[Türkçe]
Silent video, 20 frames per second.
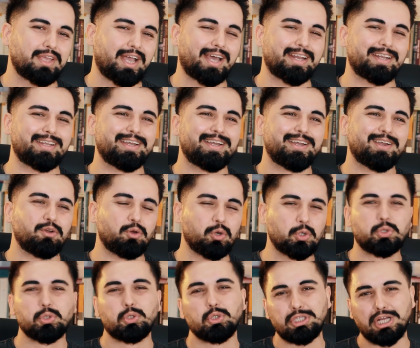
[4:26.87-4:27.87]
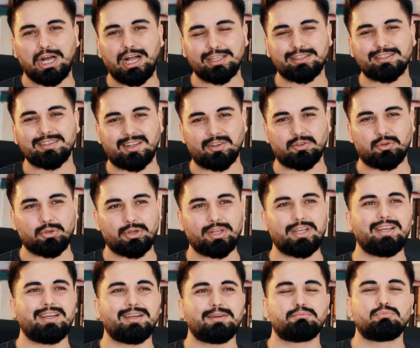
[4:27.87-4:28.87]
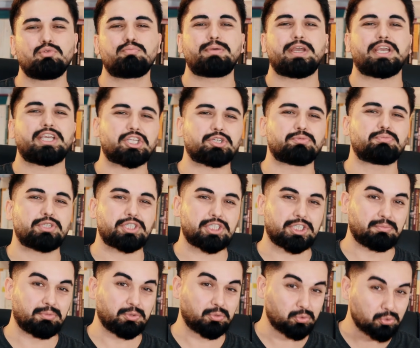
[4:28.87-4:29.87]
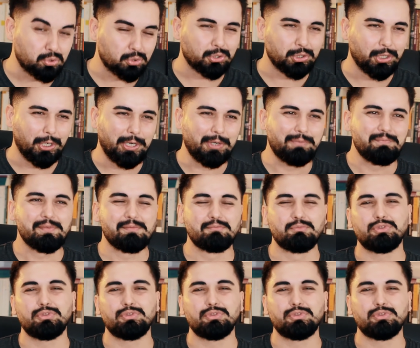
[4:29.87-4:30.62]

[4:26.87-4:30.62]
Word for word: Yani ödülü de aldığına göre bu pekişmiş gibi duruyor.